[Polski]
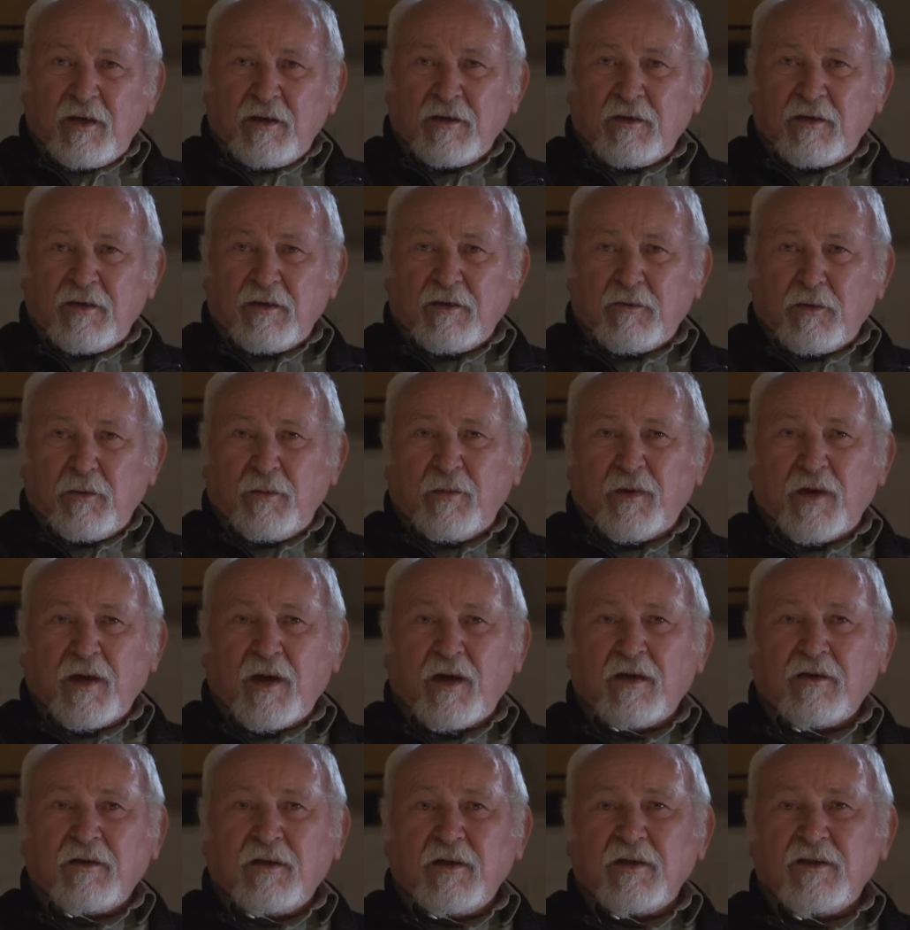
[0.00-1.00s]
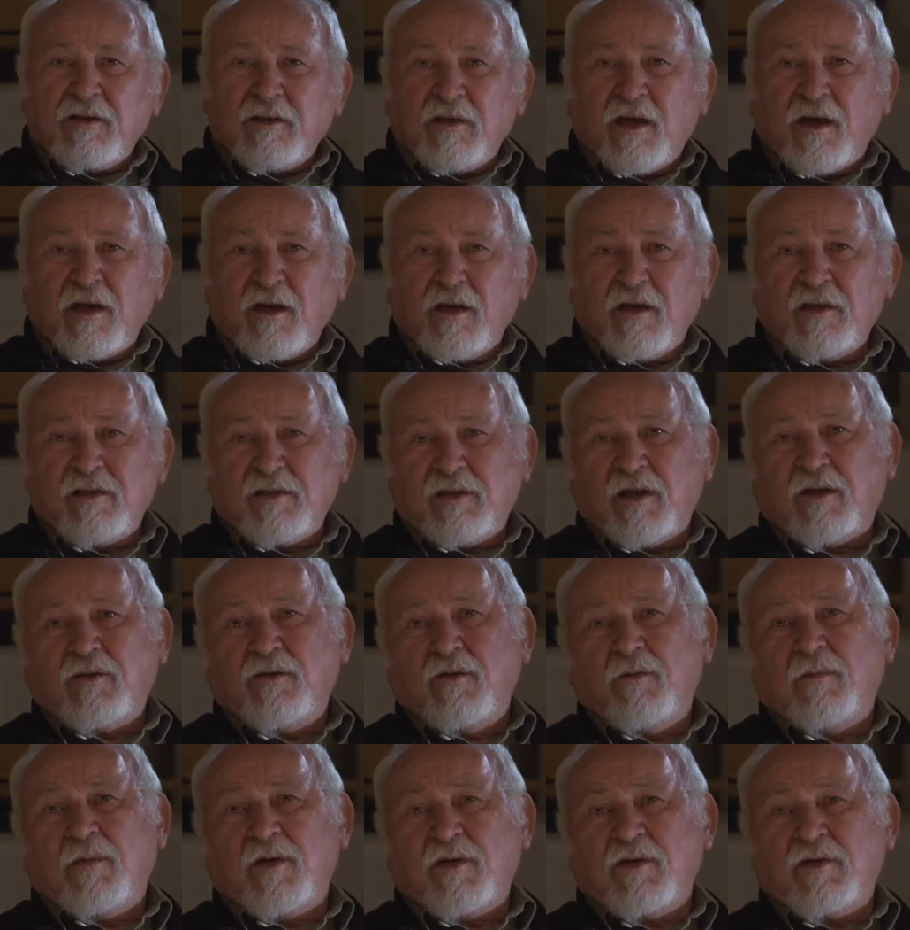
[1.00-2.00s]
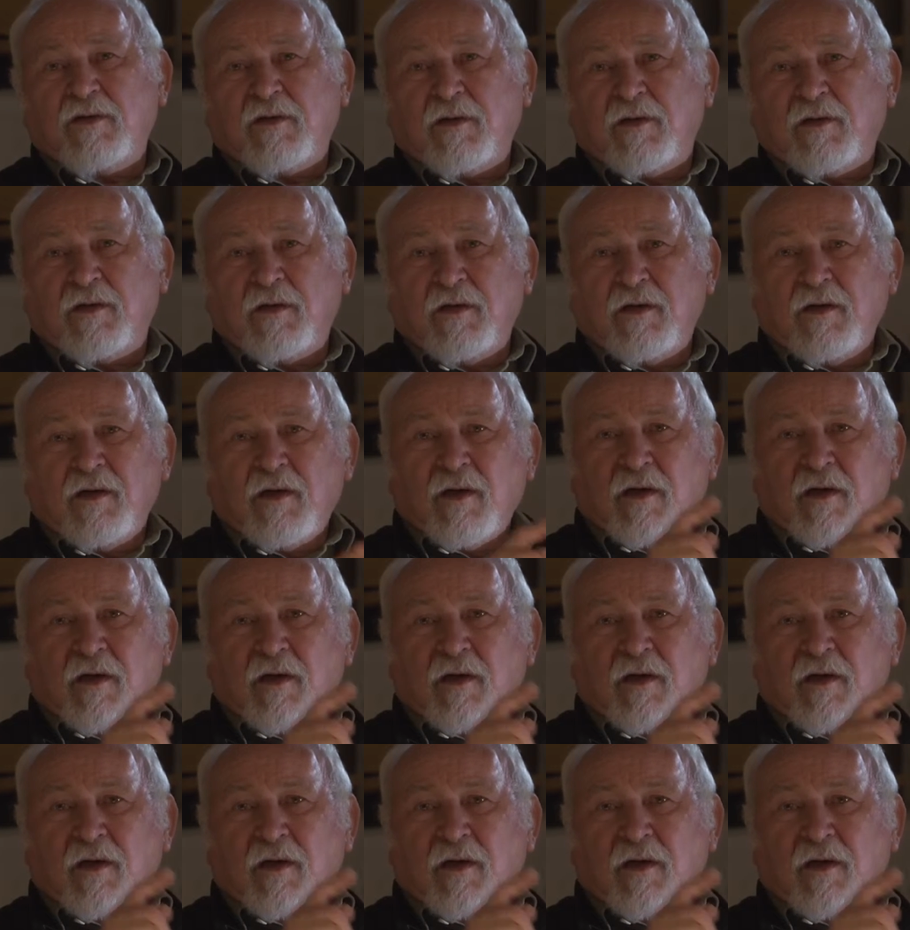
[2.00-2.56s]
ten, tą ratę za, za tą maszynę.